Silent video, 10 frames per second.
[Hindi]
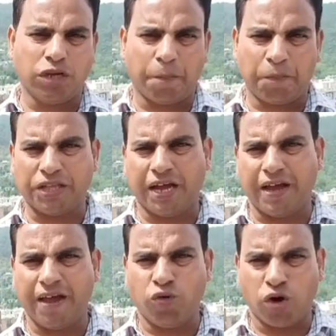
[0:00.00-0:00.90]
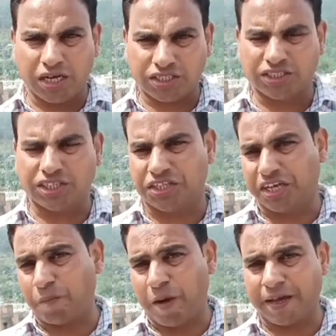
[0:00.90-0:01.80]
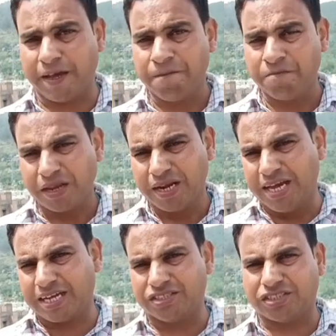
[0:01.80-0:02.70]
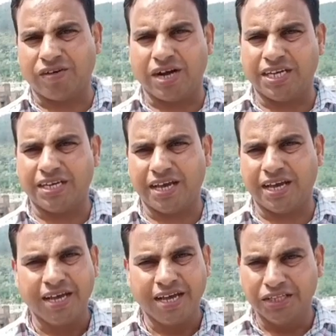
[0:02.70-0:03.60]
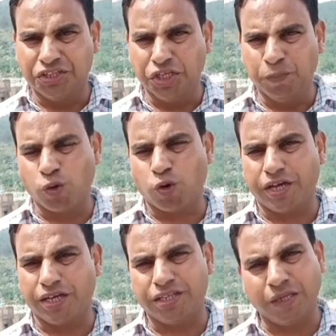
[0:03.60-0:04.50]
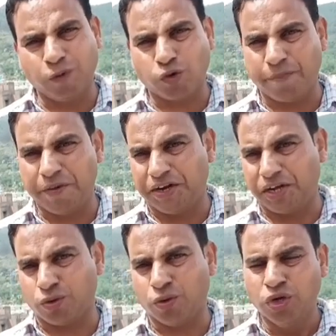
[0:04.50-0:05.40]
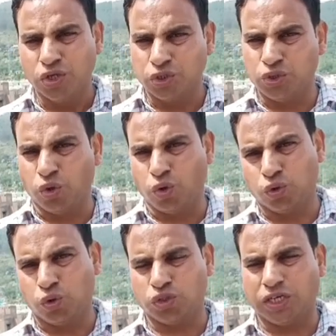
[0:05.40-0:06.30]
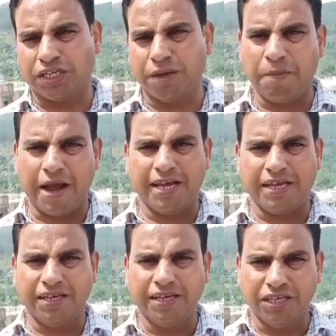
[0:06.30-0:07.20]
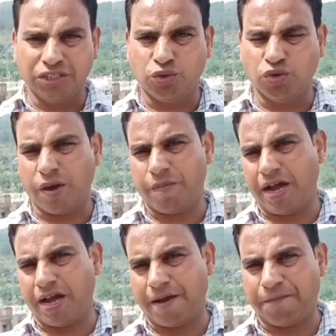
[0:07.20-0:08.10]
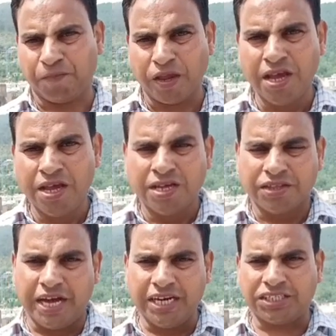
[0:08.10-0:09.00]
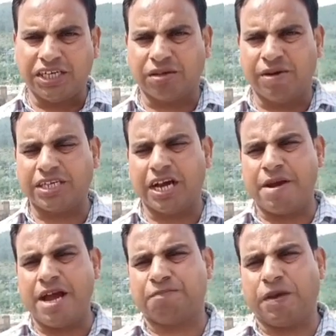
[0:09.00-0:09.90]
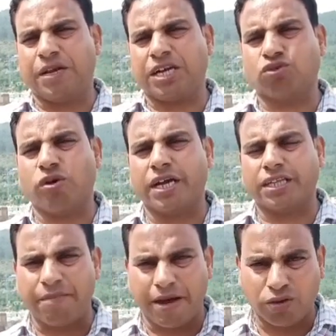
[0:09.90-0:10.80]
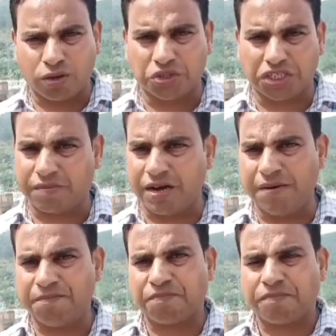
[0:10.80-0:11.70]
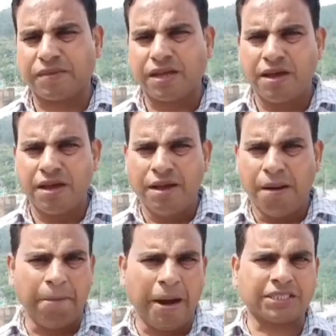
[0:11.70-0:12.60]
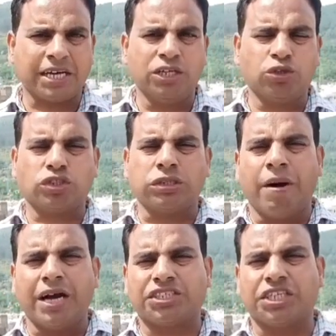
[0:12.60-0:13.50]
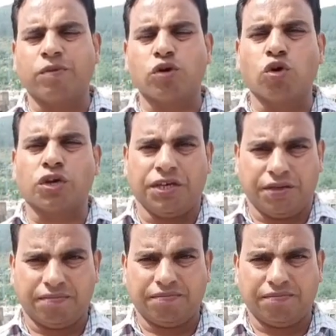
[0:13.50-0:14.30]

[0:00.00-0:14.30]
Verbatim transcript: के जो पिता हैं वो अच्छे से देख पाएंगे लेकिन सवाल यही है दीपू को नहीं दीपू के बेटे को जो दो चार दिन पहले ही इस दुनिया में आया है दैनिक स्टेट समाचार में आप सभी का स्वागत है मैं हूं अरुण शर्मा बात करें तो समाज सेवकों की